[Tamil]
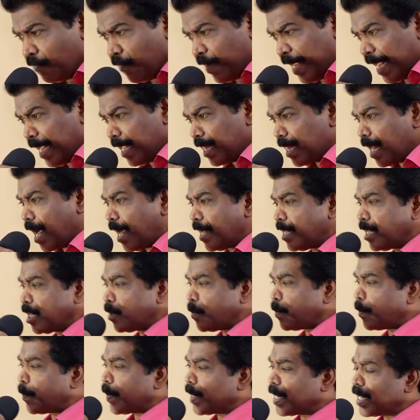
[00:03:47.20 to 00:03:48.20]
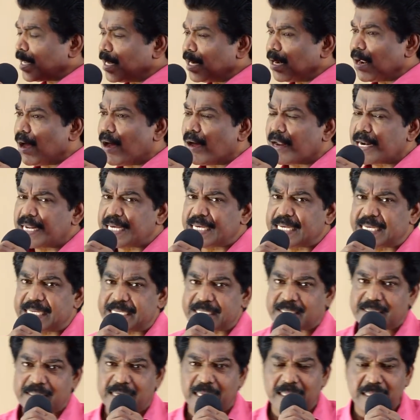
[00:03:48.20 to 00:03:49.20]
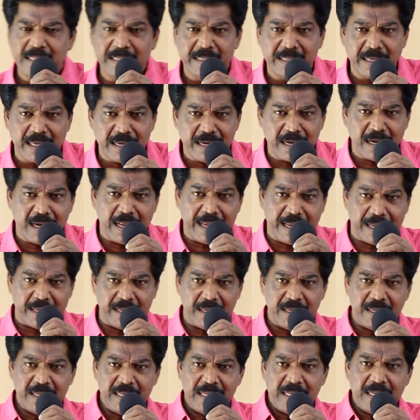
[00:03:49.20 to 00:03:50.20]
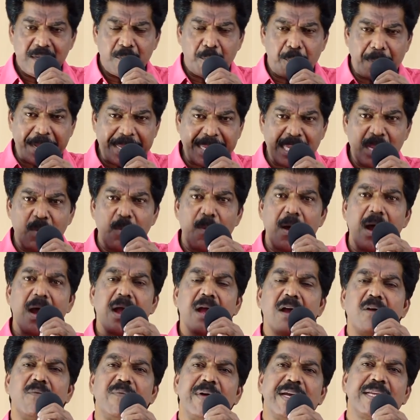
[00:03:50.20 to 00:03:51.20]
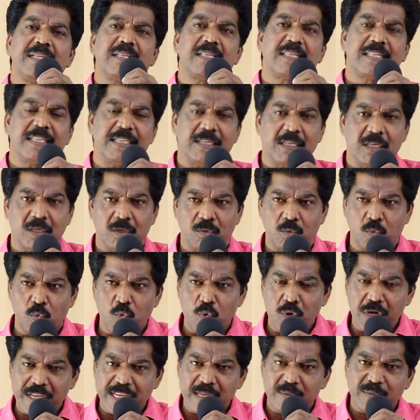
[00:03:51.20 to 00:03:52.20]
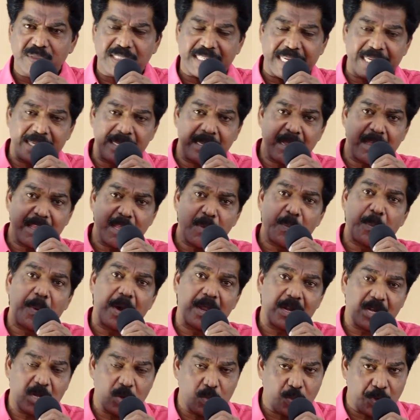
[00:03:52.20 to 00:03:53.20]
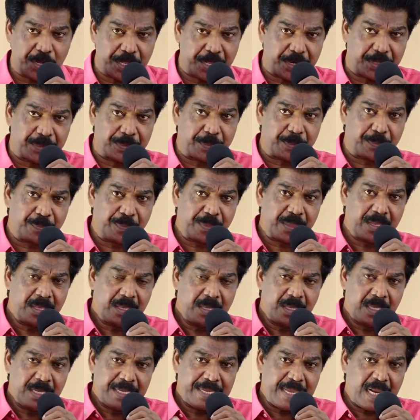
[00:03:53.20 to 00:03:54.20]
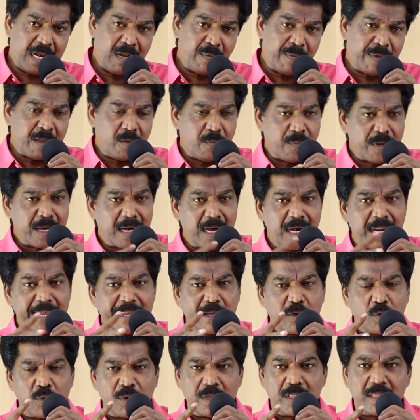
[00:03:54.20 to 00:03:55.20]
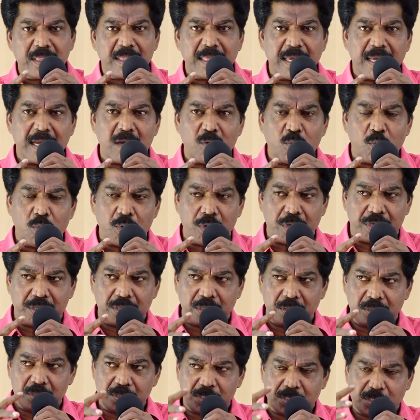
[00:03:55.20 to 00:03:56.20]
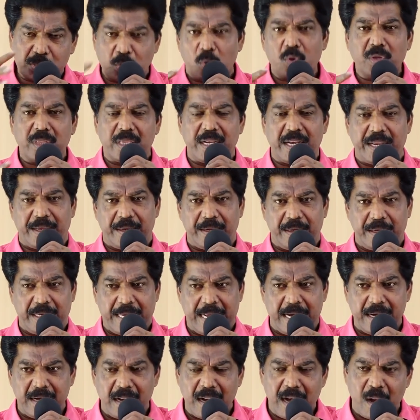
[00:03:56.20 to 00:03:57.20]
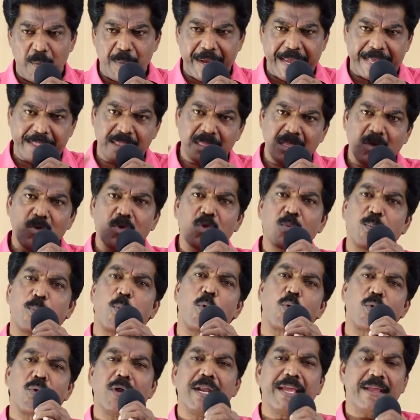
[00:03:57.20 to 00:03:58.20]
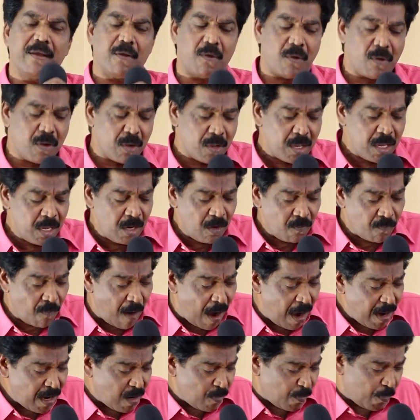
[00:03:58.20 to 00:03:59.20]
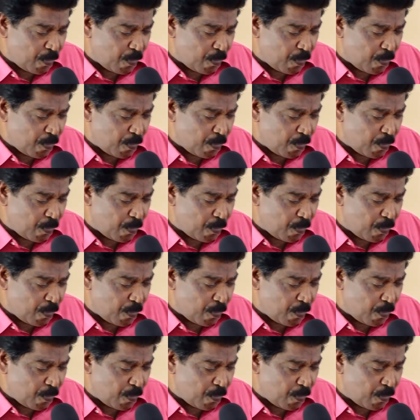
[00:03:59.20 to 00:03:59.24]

வேத அடிப்படையிலான சத்தியங்களை மையமாக வைத்து ஊழியம் செய்யாத பார்க்க முடிகிறது எனவே இவர்களை குறித்த ஒரு சோதனை என்ற நம்ம எந்த ஒரு பொருளையும் வாங்க